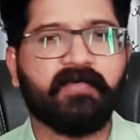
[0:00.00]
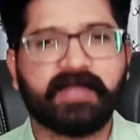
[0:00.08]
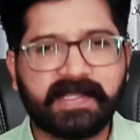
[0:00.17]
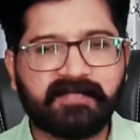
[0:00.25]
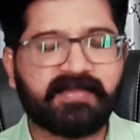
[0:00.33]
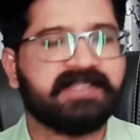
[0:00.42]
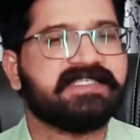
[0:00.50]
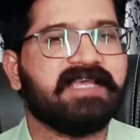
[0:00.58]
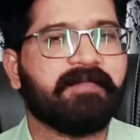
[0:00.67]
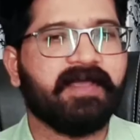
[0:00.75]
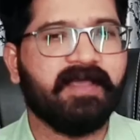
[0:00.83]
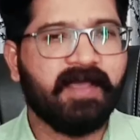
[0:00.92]
ఎవరికి ఇన్ఫ్లుయెన్స్
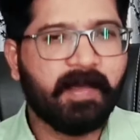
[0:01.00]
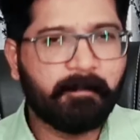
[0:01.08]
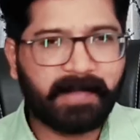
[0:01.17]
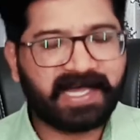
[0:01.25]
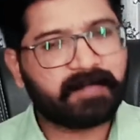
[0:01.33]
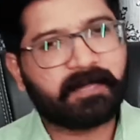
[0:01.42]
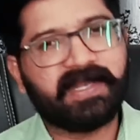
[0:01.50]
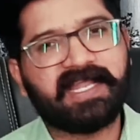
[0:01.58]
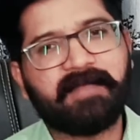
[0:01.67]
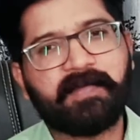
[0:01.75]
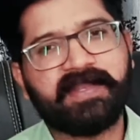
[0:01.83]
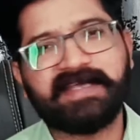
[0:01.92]
అయిపోయి మ్యానిపులేట్
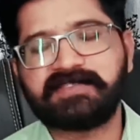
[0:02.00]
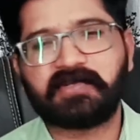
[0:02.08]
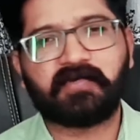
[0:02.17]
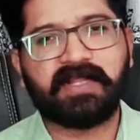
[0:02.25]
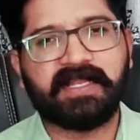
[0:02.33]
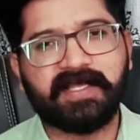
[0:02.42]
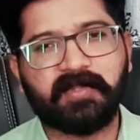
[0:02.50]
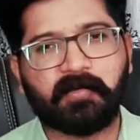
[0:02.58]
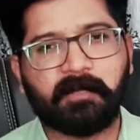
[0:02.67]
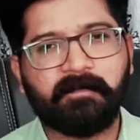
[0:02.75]
అయిపోయి నేచర్ కూడా లేదు